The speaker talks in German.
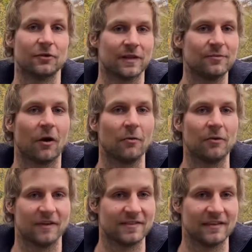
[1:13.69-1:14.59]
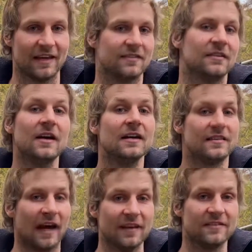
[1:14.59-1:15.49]
dort gibt es auch immer was zu essen.
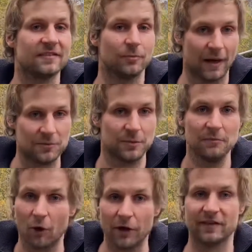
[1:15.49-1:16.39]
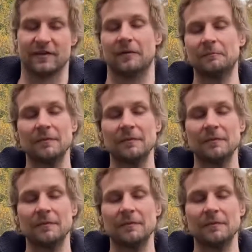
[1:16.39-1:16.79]
Seien es zum Beispiel Mäuse.